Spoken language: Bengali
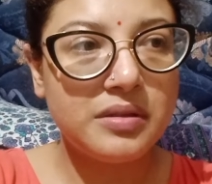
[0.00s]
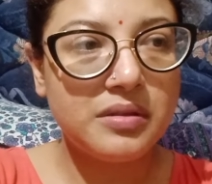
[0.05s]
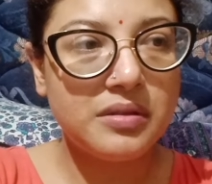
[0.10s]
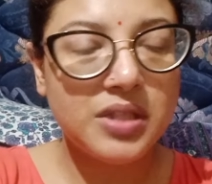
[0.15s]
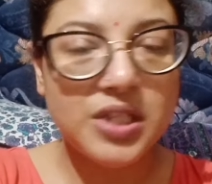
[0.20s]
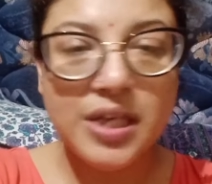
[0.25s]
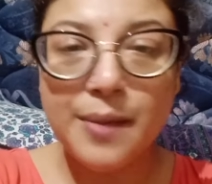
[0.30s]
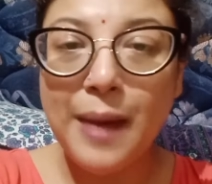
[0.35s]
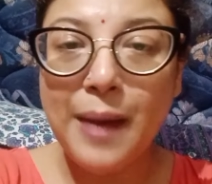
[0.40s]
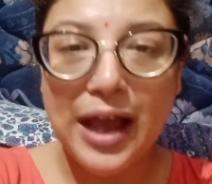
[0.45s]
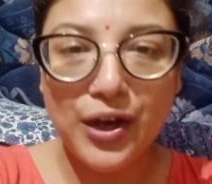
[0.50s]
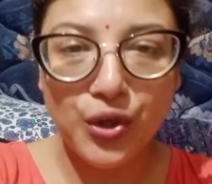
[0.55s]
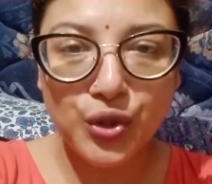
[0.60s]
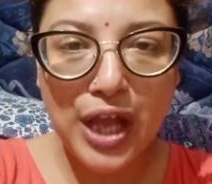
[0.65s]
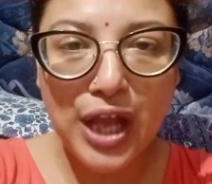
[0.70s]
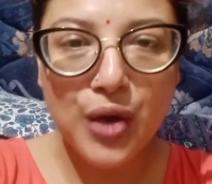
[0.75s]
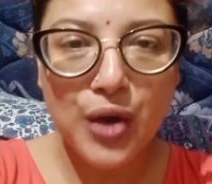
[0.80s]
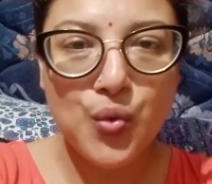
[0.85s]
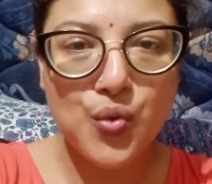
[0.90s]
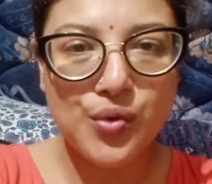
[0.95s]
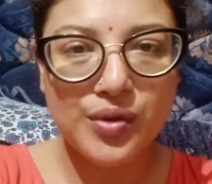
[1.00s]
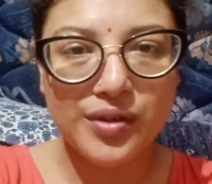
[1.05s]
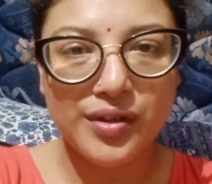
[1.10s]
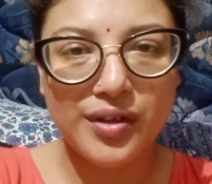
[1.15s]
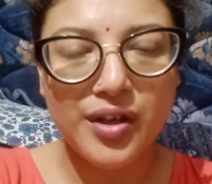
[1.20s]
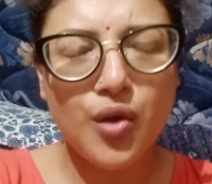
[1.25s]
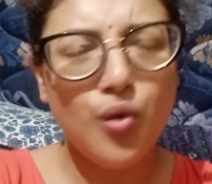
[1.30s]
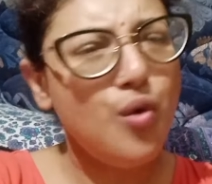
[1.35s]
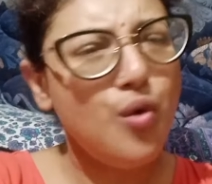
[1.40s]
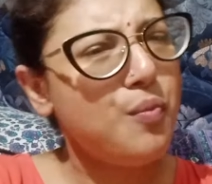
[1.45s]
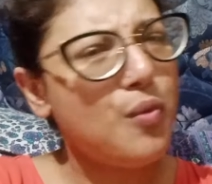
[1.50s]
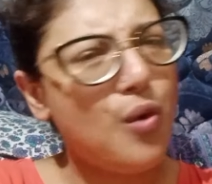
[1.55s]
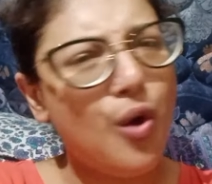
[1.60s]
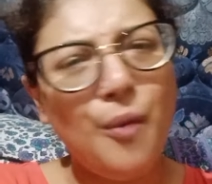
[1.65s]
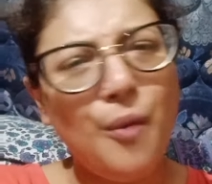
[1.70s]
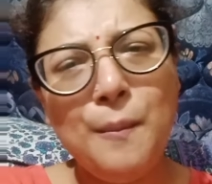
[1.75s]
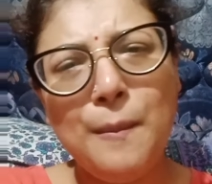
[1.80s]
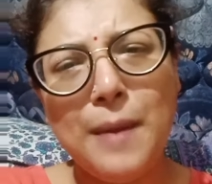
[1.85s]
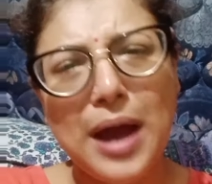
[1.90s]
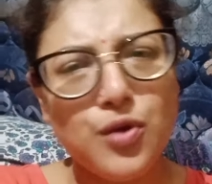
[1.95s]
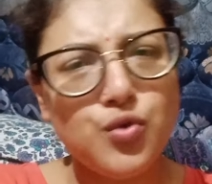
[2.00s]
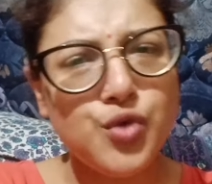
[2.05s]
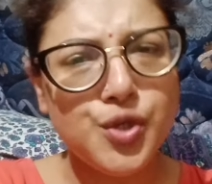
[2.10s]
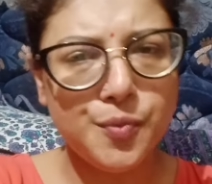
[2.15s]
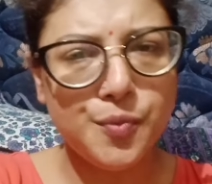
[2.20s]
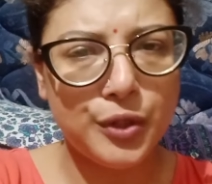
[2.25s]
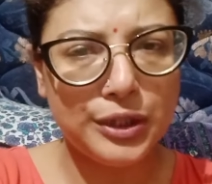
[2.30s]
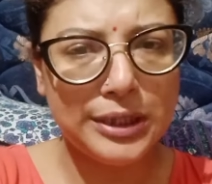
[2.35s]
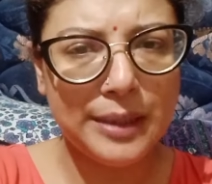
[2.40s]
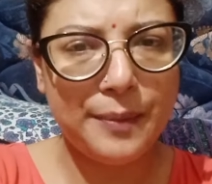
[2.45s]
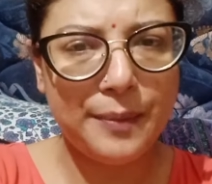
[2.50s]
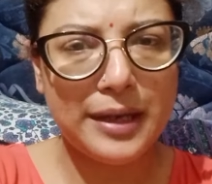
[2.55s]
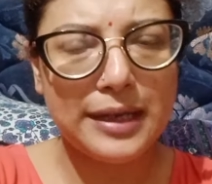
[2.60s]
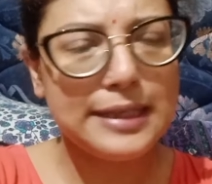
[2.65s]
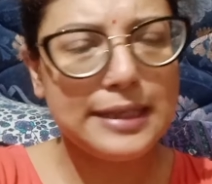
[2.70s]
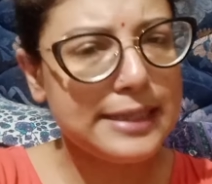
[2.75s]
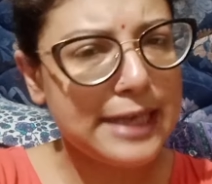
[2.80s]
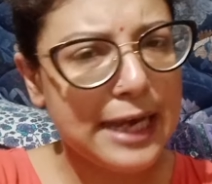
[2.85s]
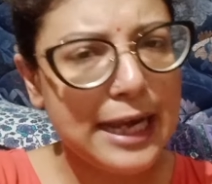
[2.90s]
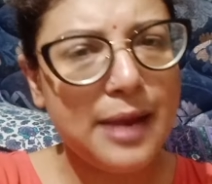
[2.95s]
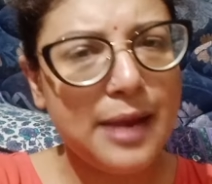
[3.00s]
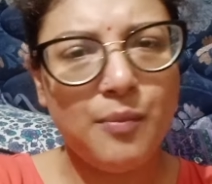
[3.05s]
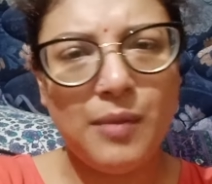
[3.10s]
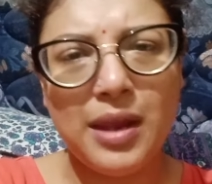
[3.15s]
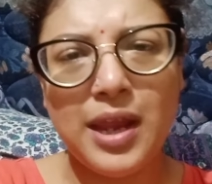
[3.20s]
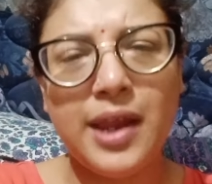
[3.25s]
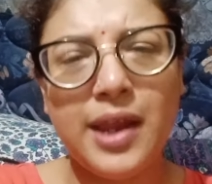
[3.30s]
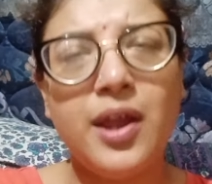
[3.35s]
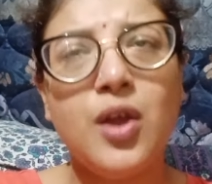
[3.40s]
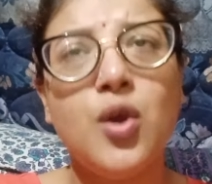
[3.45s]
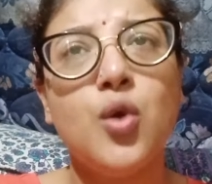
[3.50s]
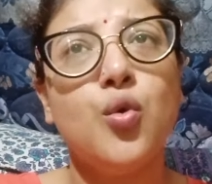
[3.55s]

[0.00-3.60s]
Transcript: সে ভালো থাকুক খুব কম মানুষ বলতে পারে ছেলে মেয়ে